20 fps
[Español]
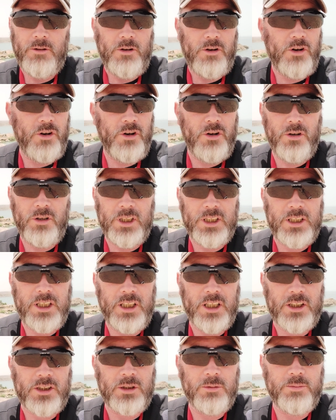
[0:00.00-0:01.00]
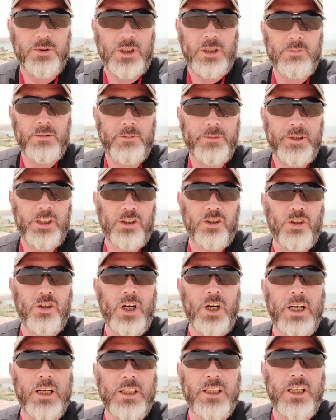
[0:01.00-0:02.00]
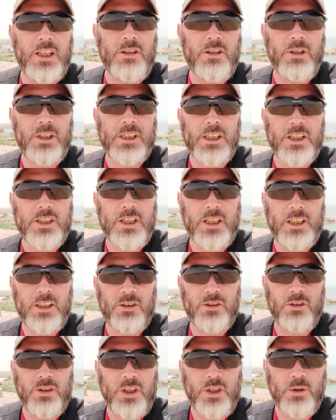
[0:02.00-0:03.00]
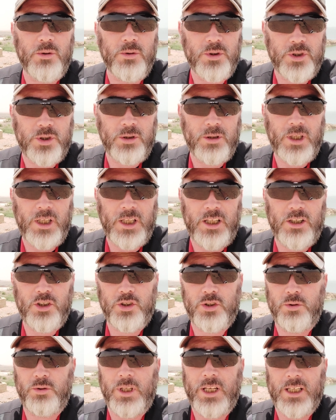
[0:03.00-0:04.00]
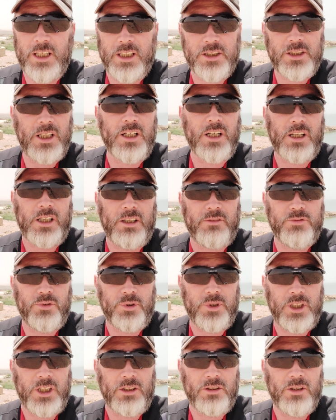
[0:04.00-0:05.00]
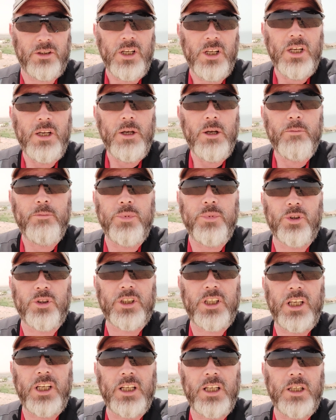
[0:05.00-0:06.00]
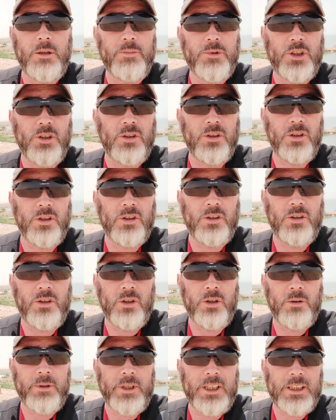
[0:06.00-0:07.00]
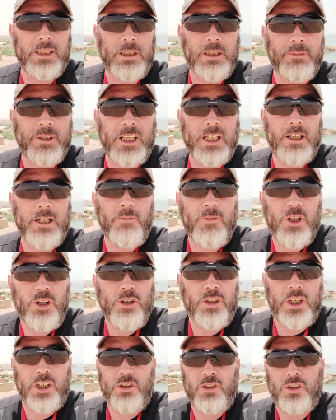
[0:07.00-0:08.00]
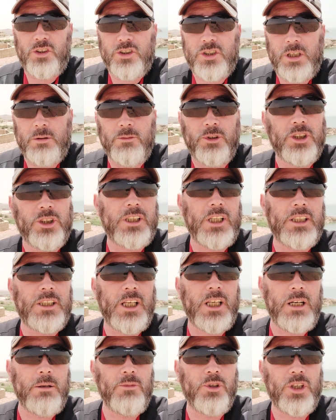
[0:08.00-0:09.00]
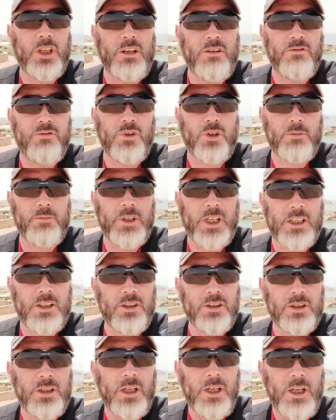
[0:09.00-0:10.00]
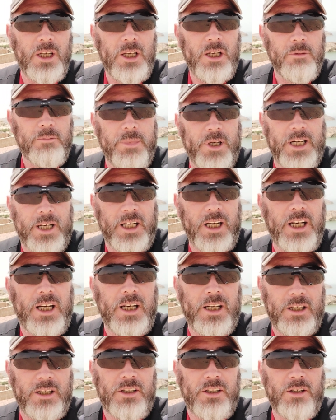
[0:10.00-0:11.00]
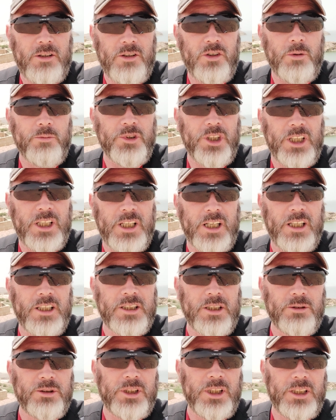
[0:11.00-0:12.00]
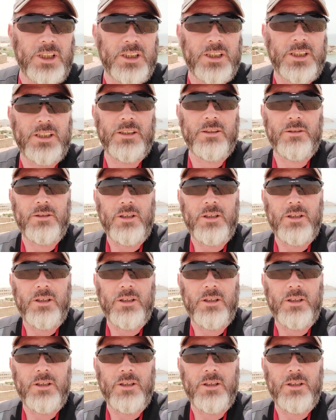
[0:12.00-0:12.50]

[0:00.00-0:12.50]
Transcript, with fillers: No es cierto por el momento, aquí no está llegando ningún ciudadano sudanés refugiado. ¿Por qué Egipto obra de esta manera? Lo desconocemos. Trataremos de informarnos para comunicarles a ustedes.